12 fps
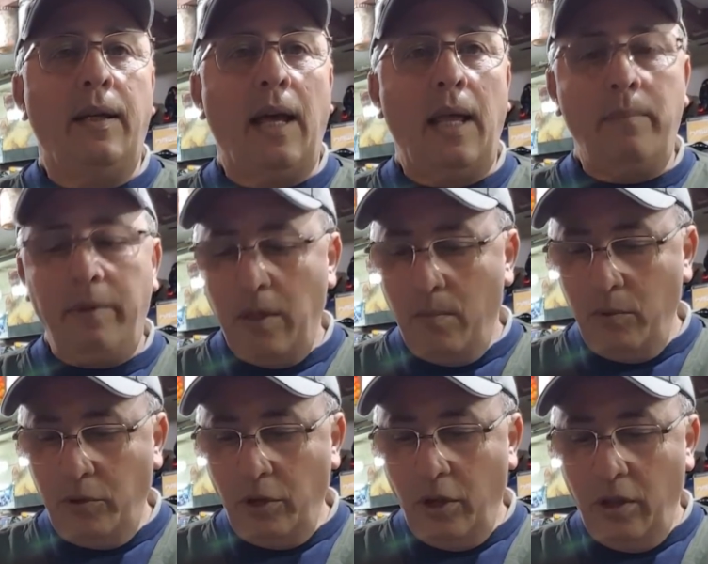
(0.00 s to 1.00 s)
admiro
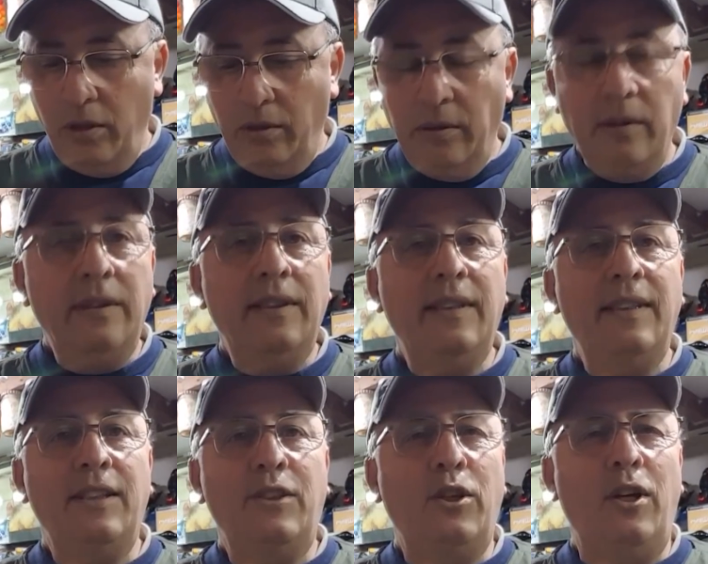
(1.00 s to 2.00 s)
mucho
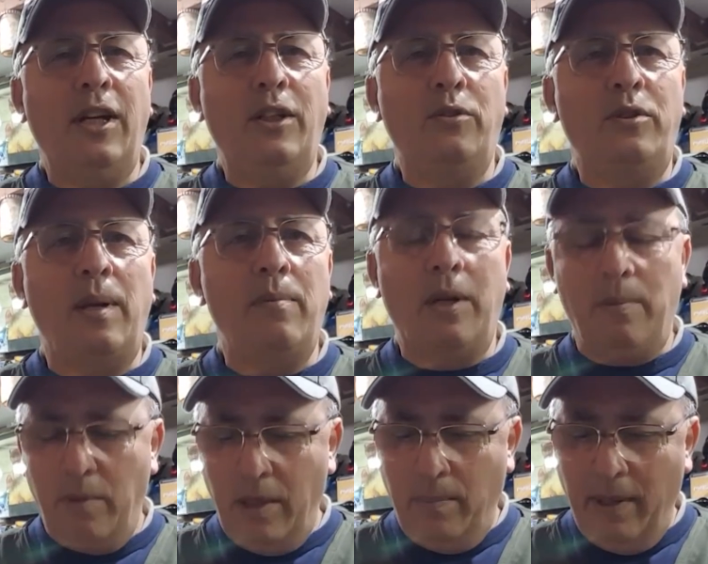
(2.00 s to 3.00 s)
todo el entusiasmo que
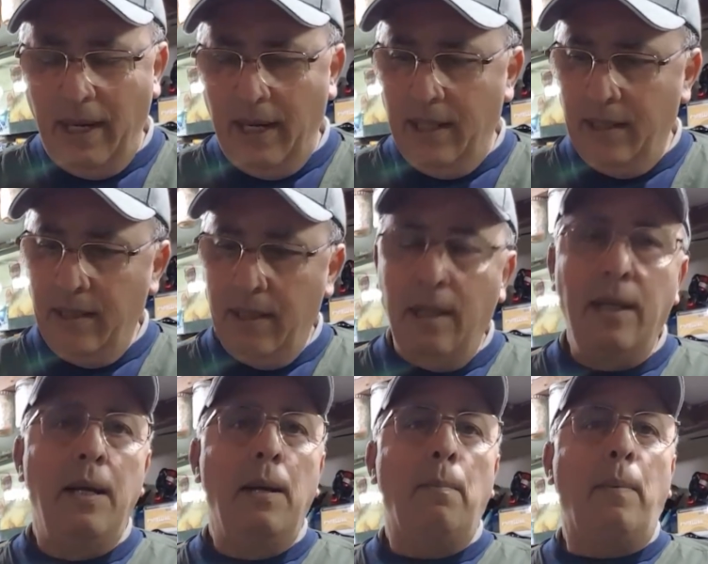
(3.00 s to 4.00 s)
pone para,
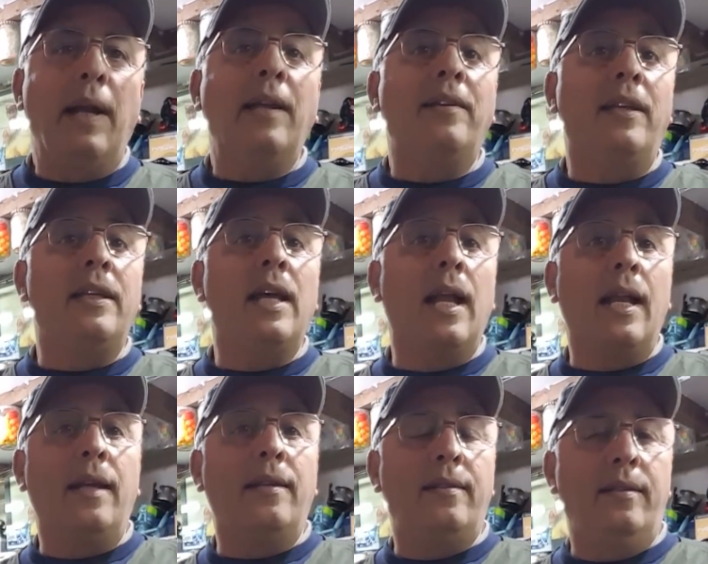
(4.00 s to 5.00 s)
para
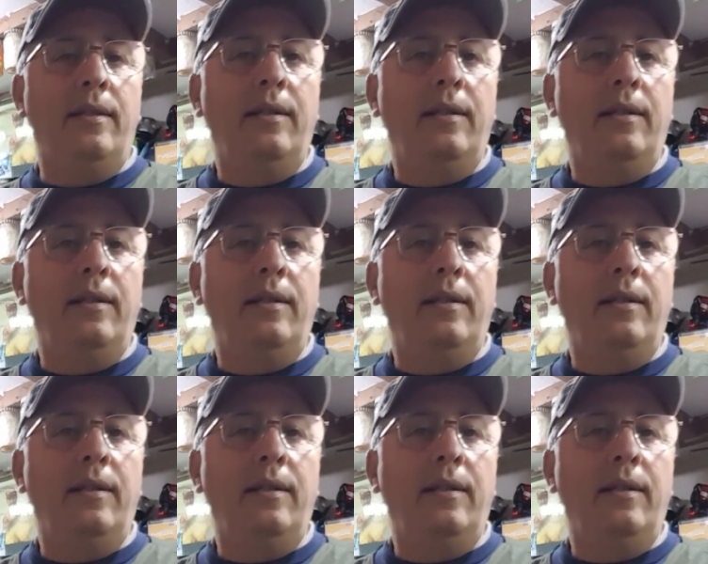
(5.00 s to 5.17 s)
enseñarles